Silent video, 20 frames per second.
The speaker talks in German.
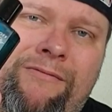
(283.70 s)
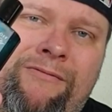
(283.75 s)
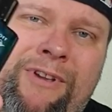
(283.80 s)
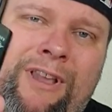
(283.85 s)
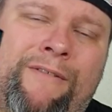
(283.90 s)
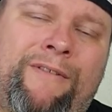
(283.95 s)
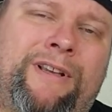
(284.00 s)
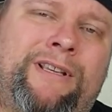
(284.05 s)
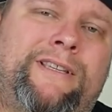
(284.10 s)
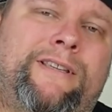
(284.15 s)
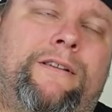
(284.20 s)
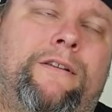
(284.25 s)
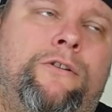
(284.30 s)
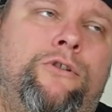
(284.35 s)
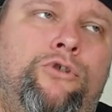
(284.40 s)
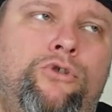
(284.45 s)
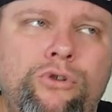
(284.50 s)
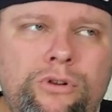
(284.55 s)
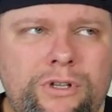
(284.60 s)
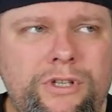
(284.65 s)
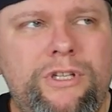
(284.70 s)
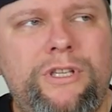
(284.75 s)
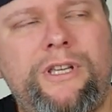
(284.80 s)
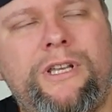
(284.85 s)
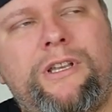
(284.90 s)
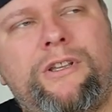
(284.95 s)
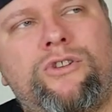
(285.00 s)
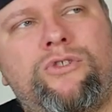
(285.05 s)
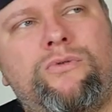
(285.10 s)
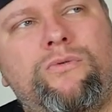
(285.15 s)
wer was
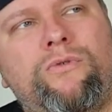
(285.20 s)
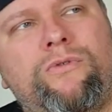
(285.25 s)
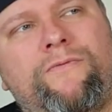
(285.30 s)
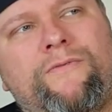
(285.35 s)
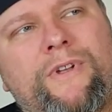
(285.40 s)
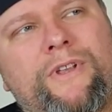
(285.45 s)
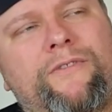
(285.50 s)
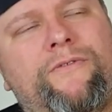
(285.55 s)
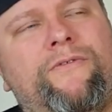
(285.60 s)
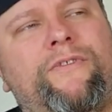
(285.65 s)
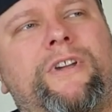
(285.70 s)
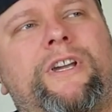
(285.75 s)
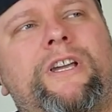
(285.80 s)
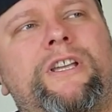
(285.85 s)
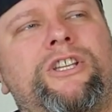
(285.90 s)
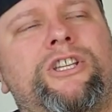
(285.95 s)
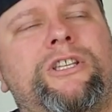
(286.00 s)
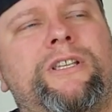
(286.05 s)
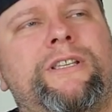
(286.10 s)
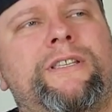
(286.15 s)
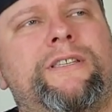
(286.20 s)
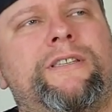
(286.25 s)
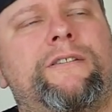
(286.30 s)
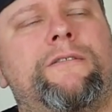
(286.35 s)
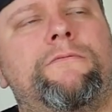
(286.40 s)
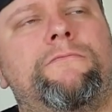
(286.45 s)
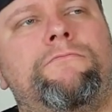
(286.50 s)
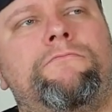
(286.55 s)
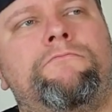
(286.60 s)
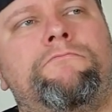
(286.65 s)
Günstiges sucht, was
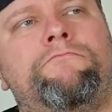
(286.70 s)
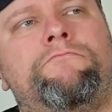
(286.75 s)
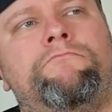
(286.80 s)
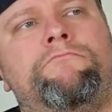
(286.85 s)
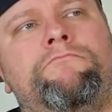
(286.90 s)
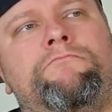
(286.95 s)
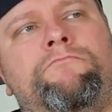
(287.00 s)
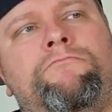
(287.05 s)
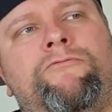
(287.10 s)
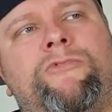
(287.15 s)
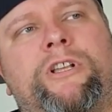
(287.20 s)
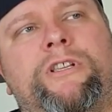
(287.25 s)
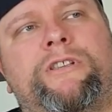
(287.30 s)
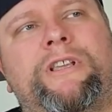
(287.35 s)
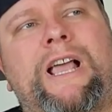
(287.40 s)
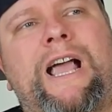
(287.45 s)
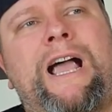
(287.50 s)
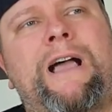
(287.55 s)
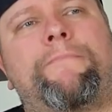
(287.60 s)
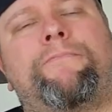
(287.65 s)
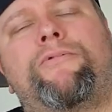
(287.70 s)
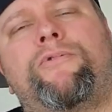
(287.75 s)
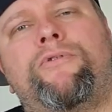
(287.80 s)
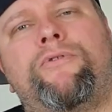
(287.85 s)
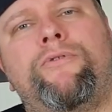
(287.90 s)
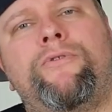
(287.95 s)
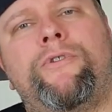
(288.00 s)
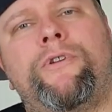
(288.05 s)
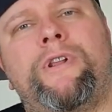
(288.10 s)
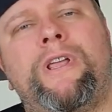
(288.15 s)
Frisches, was
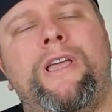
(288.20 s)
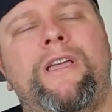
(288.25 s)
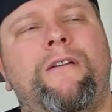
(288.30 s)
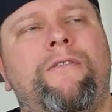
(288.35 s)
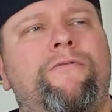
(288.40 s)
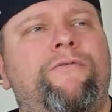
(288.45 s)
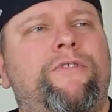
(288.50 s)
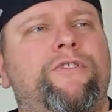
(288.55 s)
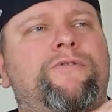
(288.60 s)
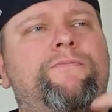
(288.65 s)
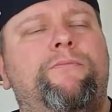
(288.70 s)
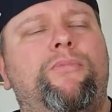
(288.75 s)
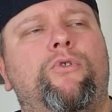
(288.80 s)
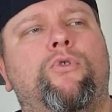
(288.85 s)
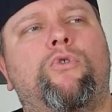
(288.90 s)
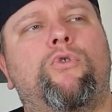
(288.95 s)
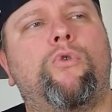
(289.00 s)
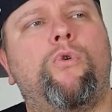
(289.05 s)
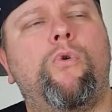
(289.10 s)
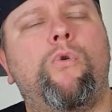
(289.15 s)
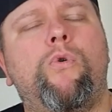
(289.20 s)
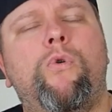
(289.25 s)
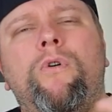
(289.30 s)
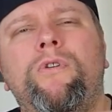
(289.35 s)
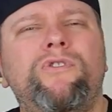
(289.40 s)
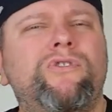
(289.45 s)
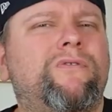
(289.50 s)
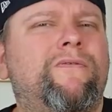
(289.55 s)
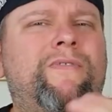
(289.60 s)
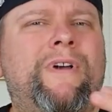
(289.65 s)
abkühlt fürs Büro
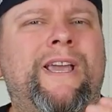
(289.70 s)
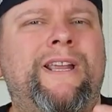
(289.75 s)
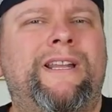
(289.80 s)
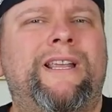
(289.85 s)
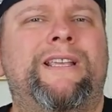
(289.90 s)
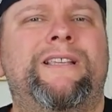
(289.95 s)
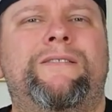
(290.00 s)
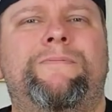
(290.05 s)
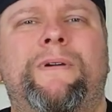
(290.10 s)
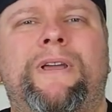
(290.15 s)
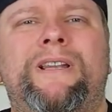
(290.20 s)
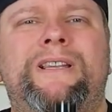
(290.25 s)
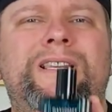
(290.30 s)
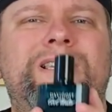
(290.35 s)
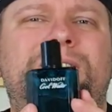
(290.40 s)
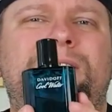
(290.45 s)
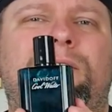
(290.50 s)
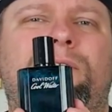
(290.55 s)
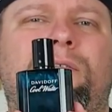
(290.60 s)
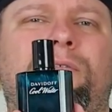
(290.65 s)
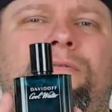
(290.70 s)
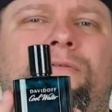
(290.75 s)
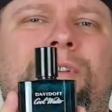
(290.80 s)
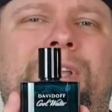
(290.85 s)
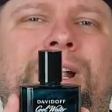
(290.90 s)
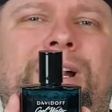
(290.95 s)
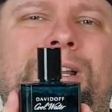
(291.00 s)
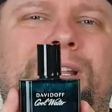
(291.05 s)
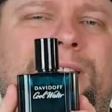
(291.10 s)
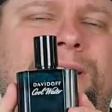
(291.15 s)
und so weiter, ist bei diesem Duft
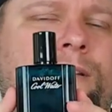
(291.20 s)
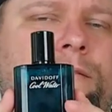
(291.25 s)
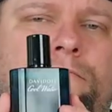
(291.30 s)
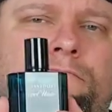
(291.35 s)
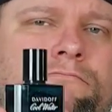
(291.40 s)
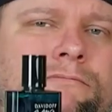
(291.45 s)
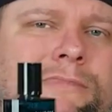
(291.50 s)
wirklich